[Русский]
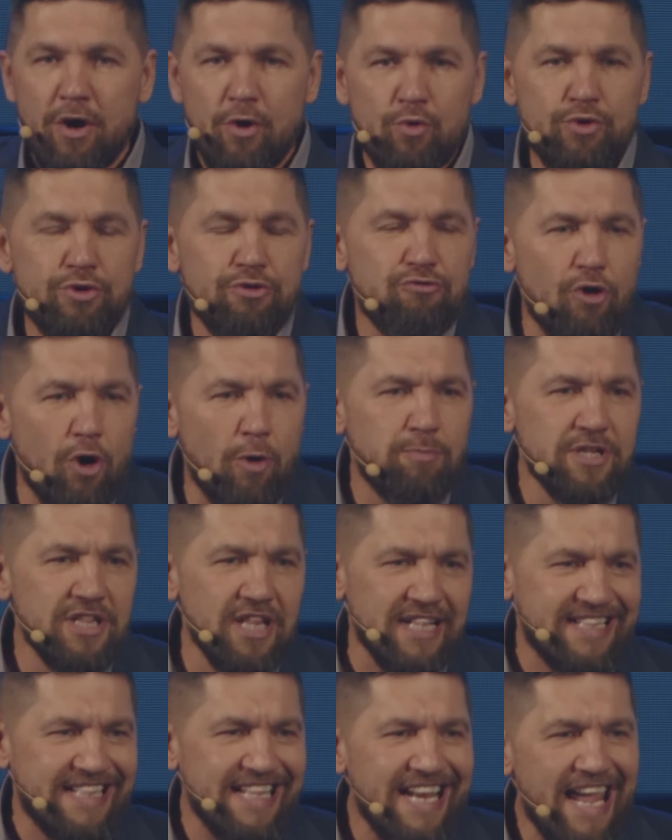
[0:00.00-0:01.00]
У него
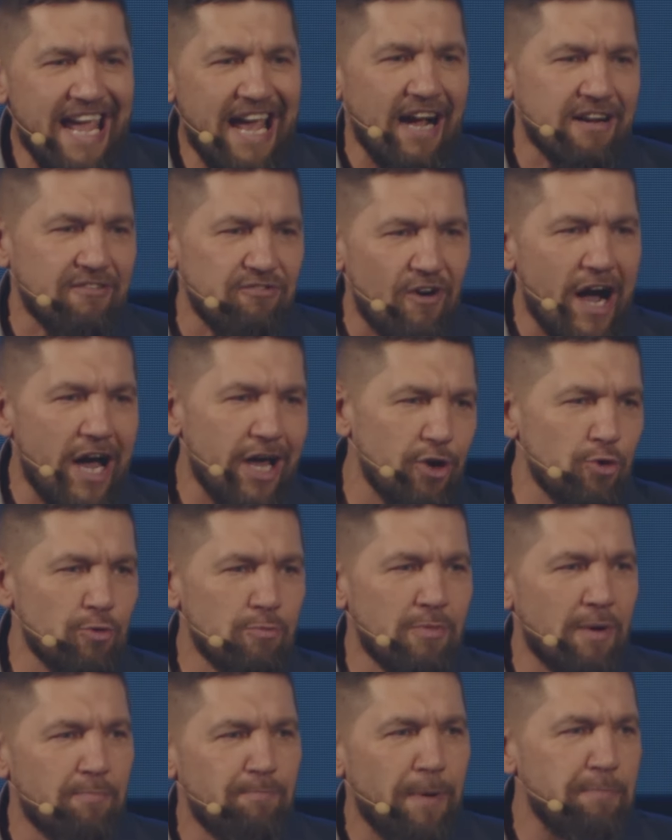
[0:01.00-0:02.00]
было три
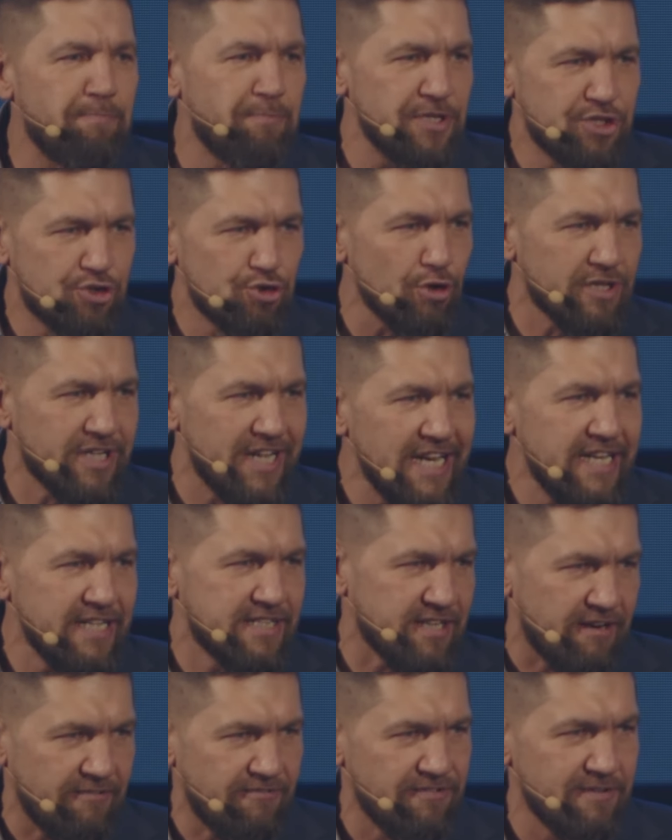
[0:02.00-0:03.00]
аквариума по 500
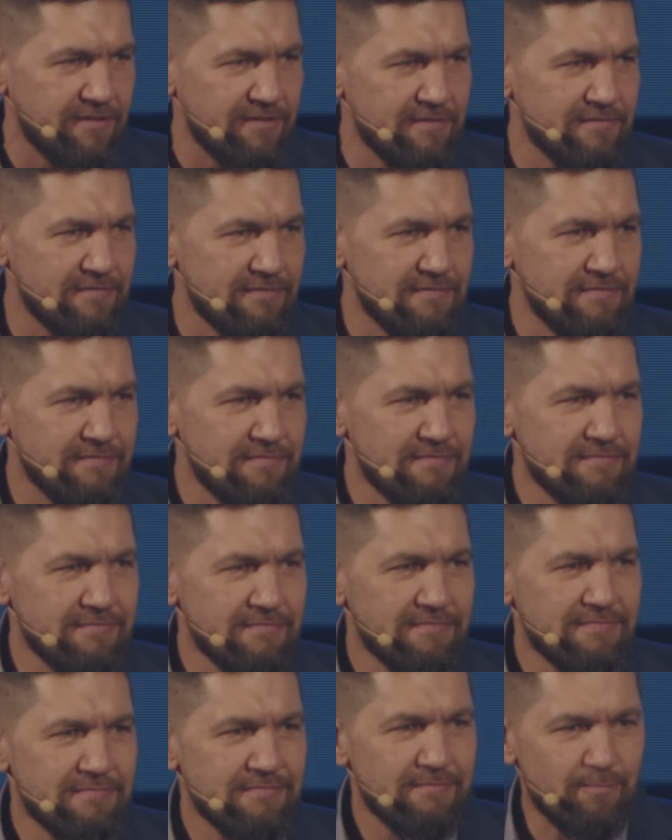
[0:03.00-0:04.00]
литров.
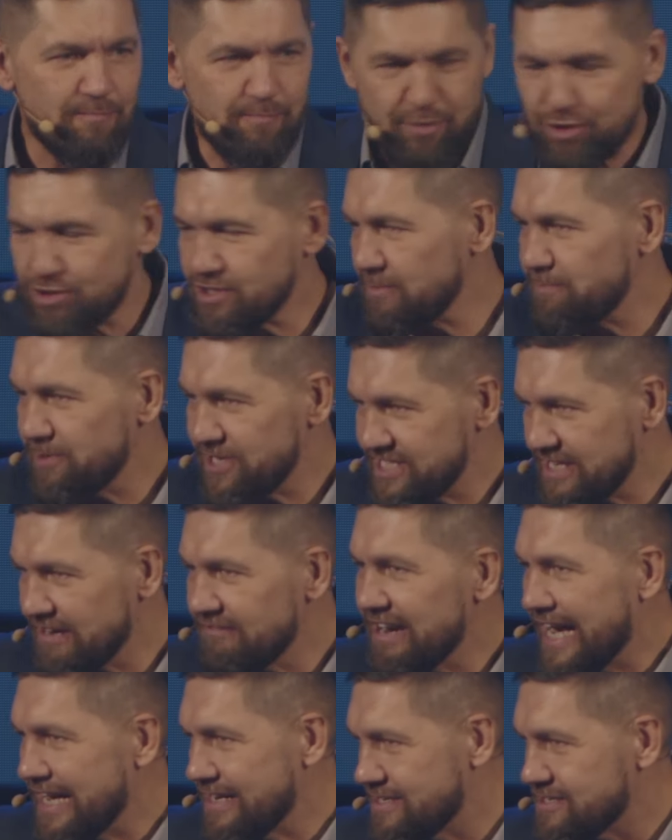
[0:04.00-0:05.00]
Просто
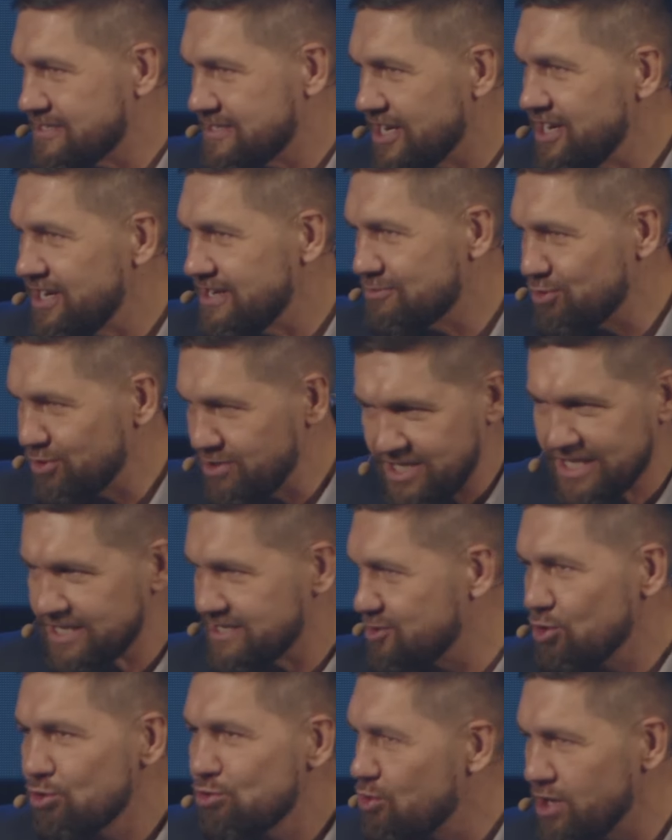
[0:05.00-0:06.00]
представляете, три, то есть это
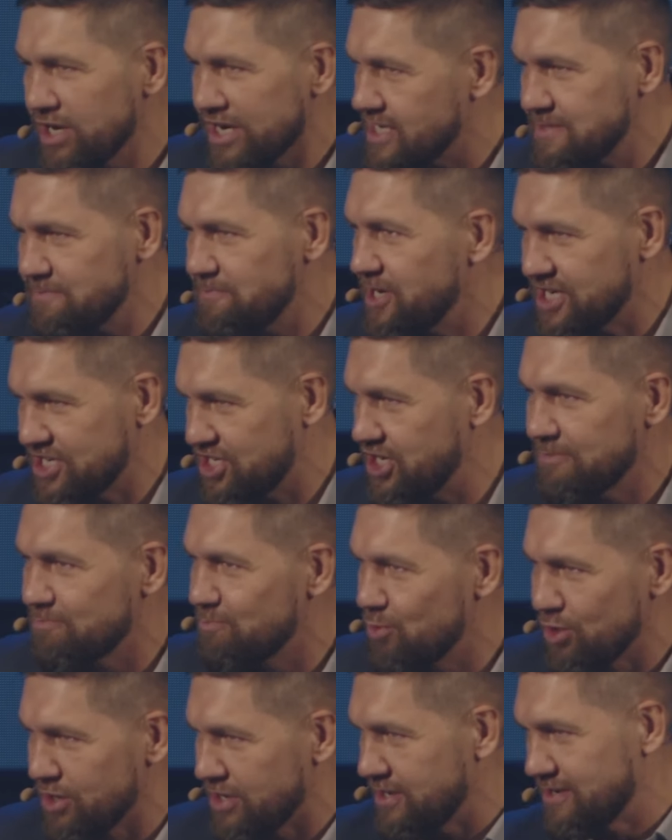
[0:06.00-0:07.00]
другой размер, чем
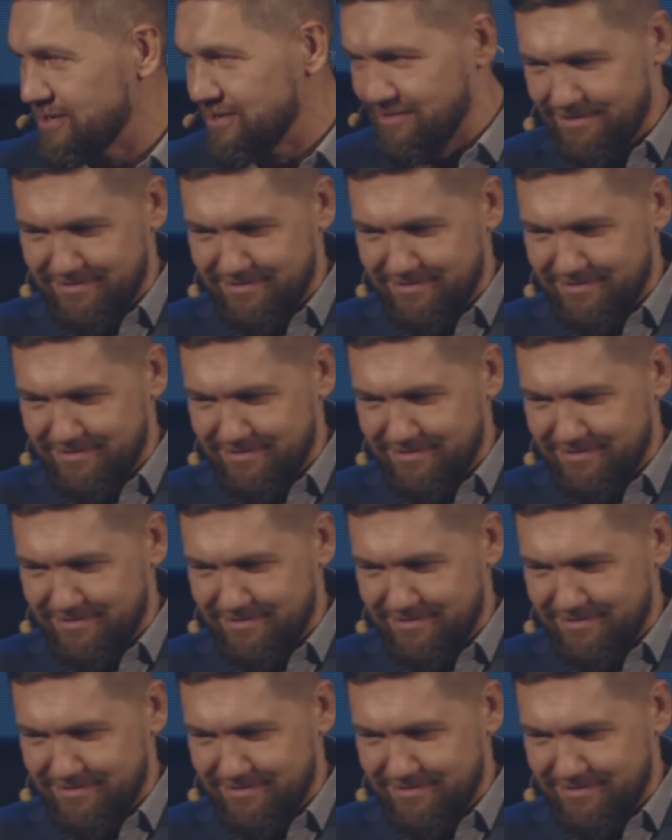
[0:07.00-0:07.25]
мой.